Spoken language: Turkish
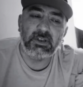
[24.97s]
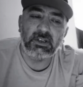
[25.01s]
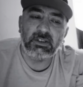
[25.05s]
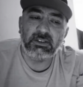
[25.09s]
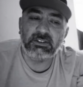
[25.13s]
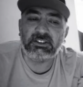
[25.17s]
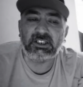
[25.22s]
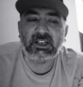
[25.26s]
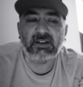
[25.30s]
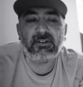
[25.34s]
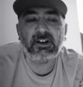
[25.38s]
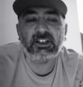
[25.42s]

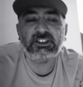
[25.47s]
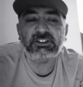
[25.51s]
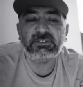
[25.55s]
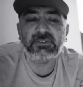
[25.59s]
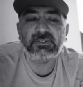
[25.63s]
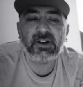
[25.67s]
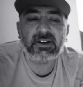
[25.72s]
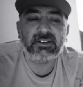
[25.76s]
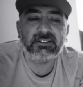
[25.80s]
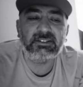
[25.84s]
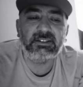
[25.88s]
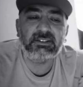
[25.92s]
Savaş
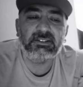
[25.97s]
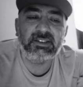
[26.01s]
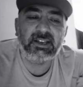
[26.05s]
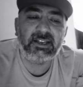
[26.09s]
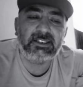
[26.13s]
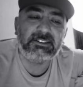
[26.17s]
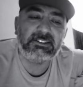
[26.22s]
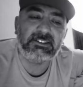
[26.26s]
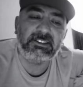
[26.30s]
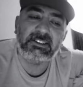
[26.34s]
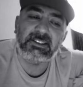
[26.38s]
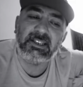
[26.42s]
vakti
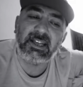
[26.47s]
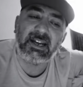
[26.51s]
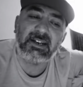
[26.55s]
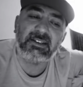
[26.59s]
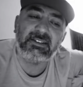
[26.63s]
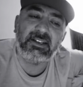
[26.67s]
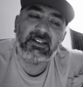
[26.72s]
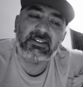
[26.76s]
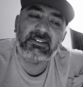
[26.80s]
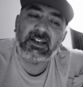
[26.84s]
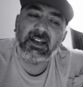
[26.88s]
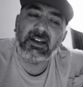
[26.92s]
tez
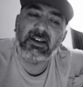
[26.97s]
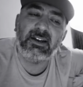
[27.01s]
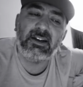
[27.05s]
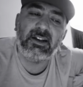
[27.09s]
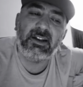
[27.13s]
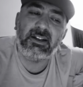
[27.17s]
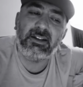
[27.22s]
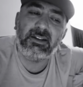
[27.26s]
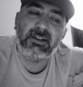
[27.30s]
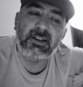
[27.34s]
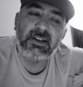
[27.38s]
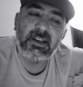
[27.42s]
gider de
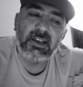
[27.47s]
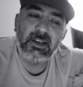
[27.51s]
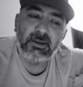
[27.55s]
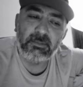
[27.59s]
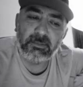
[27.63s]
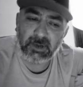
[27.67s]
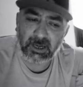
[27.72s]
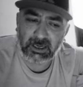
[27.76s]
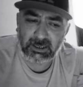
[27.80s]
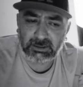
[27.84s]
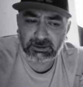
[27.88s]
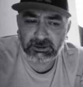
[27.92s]
tellal,
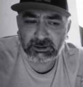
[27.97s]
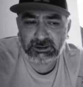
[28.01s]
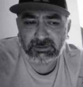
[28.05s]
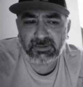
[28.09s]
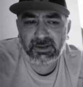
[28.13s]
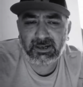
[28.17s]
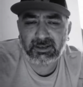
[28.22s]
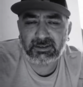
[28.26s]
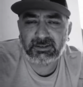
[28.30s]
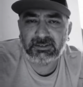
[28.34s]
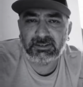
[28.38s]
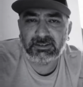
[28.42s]
barış
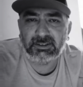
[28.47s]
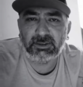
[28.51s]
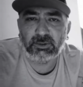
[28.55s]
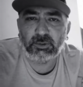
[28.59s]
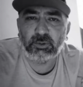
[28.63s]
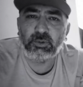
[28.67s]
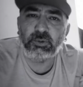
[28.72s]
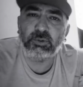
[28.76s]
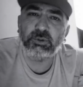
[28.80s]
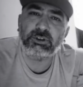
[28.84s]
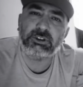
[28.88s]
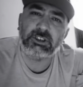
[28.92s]
vakti
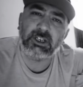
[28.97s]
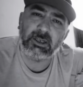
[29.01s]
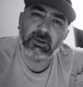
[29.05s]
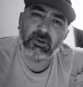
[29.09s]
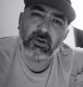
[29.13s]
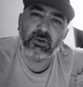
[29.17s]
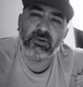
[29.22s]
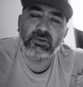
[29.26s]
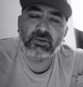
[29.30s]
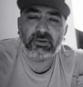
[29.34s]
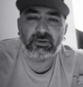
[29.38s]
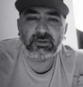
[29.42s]
uysal
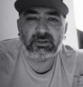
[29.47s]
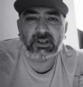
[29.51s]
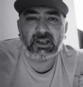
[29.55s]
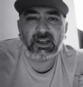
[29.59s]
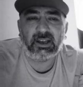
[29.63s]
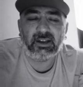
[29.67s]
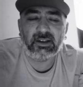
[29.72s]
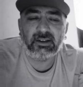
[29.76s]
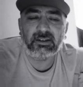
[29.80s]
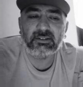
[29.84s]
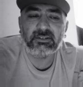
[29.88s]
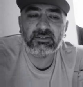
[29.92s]
olur
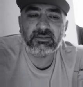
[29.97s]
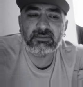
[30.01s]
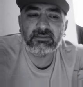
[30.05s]
de.